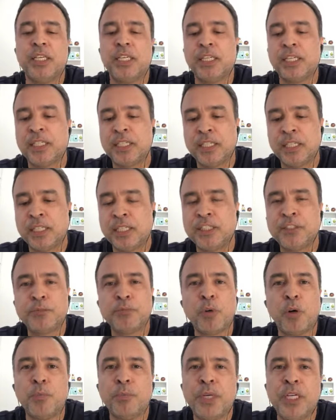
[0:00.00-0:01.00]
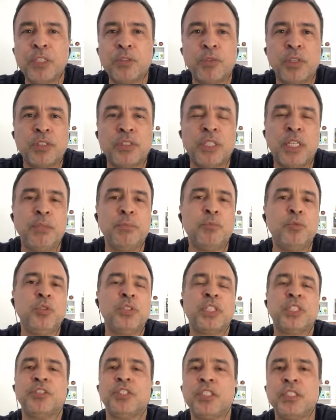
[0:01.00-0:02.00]
é, esse momento tem
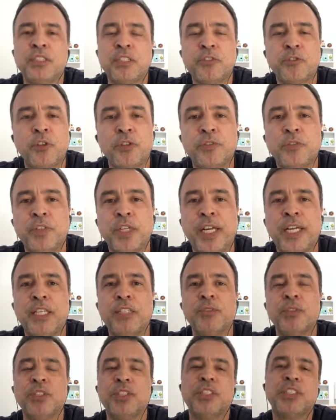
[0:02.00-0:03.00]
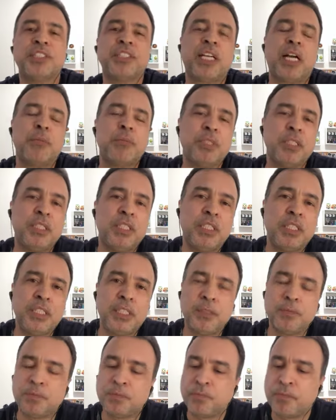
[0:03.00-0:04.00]
muita gente sofrendo, a gente sabe
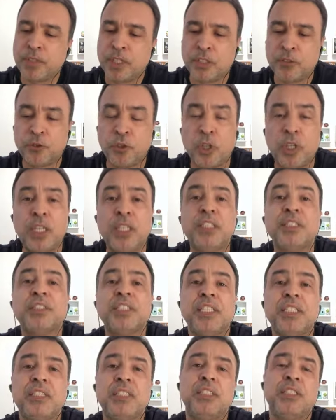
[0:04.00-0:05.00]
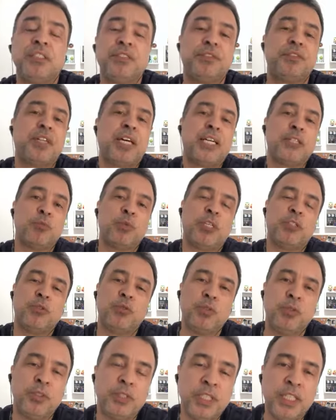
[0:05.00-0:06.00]
que só quem sente de fato a
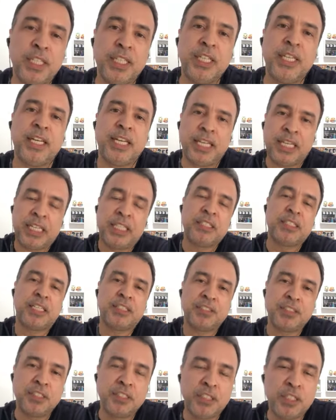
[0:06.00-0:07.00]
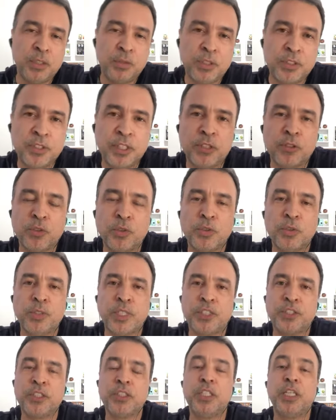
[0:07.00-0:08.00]
dor é quem está sentindo essa dor. A
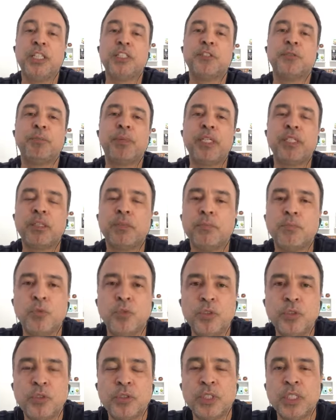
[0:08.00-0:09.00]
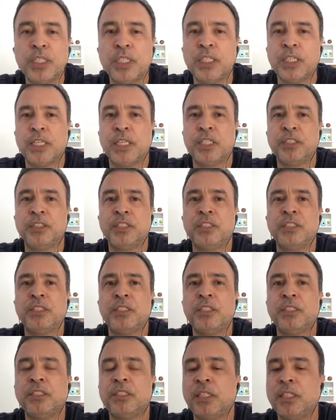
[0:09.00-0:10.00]
gente respeita muito, a
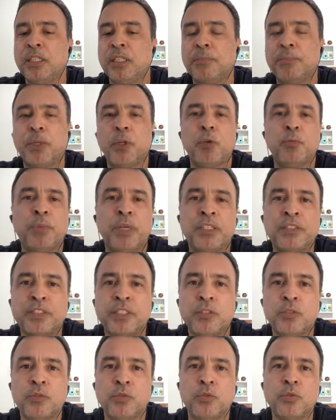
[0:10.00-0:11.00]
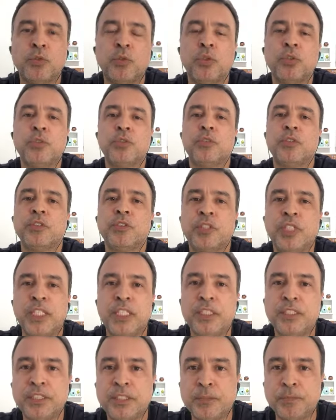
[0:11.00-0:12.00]
gente tem a preocupação com todos
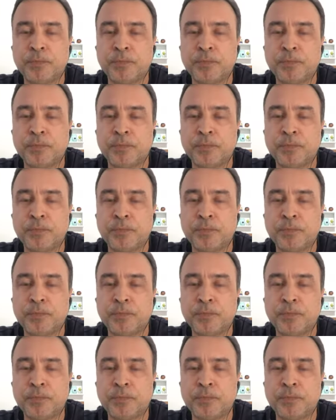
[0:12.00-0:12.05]
vocês,